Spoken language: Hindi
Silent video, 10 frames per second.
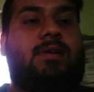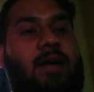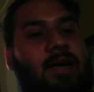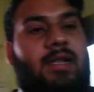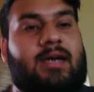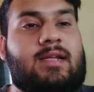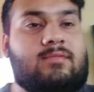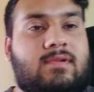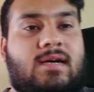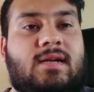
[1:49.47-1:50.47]
काला आ रहा
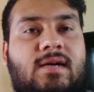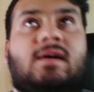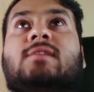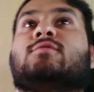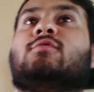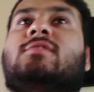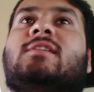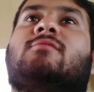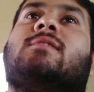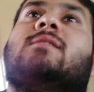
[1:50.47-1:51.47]
हूँ काला हाँ सोच
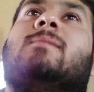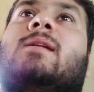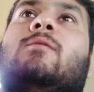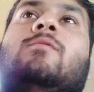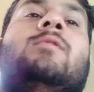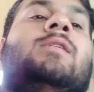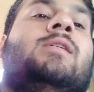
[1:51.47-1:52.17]
रहा हूँ कि बनाऊँ